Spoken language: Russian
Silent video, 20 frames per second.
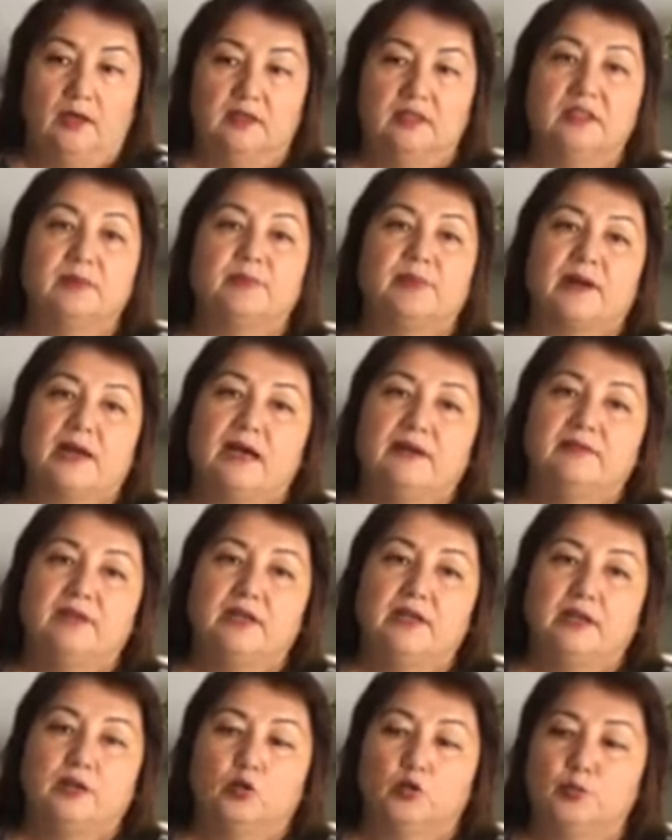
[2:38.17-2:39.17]
э,
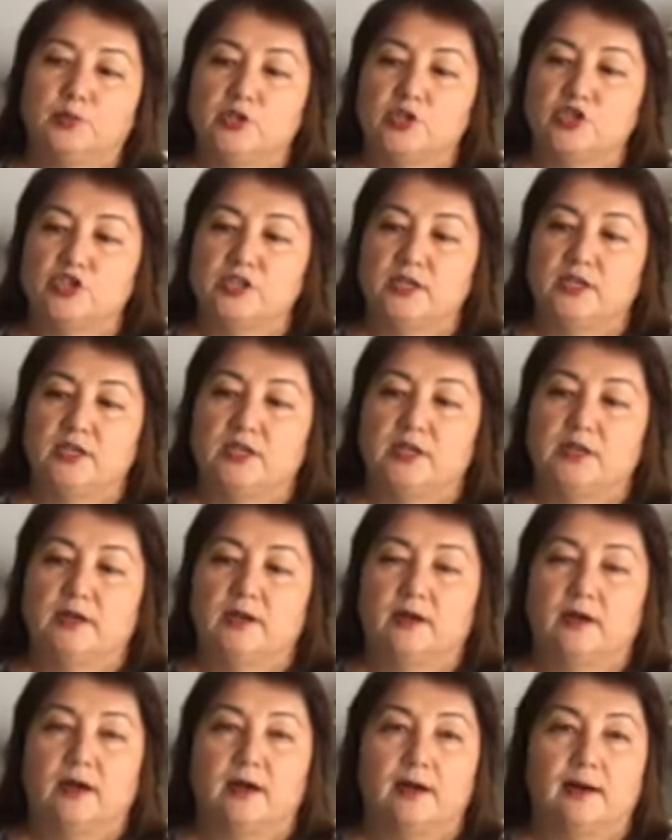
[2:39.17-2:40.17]
неправильное убеждение
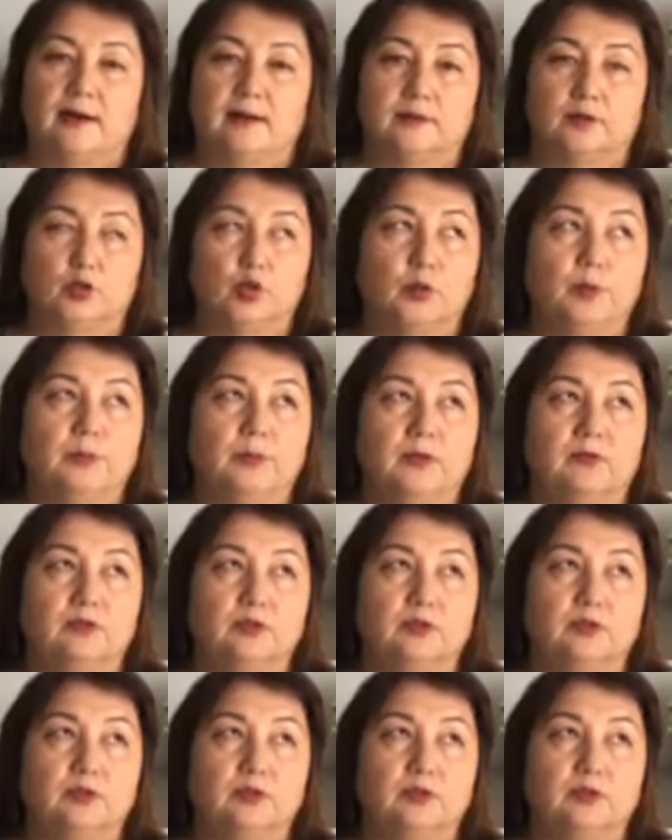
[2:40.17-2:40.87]
о том,